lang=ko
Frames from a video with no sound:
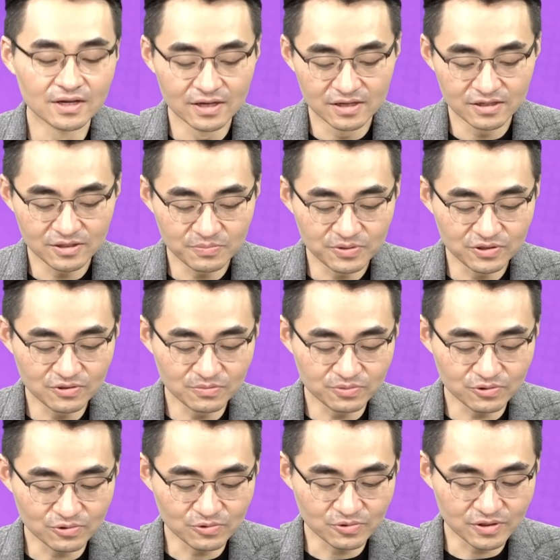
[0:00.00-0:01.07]
이제 비전
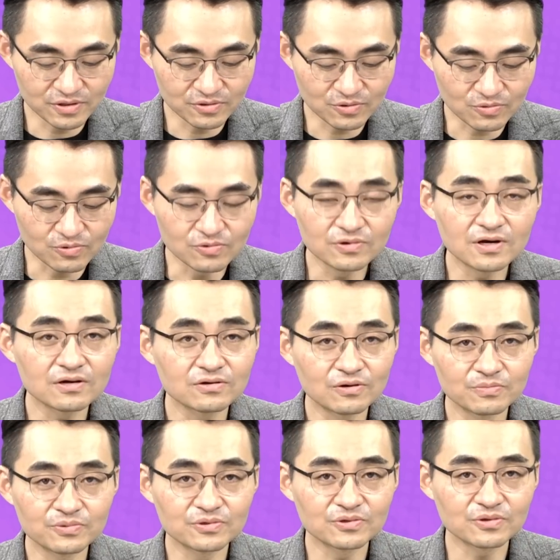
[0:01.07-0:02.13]
프로 통해서 공간
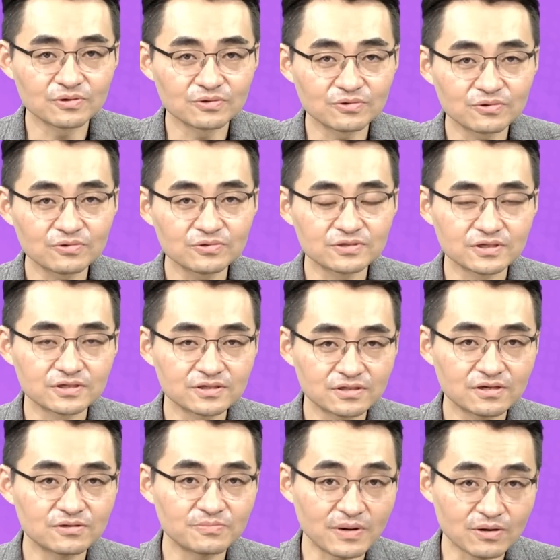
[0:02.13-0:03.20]
컴퓨터로 이제
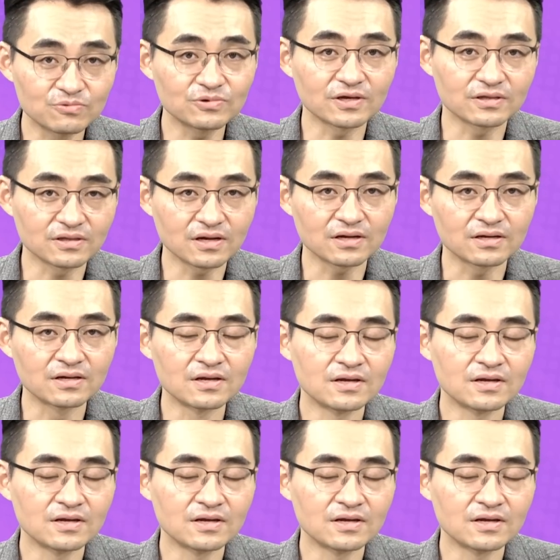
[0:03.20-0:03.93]
시대를 바꾸겠다.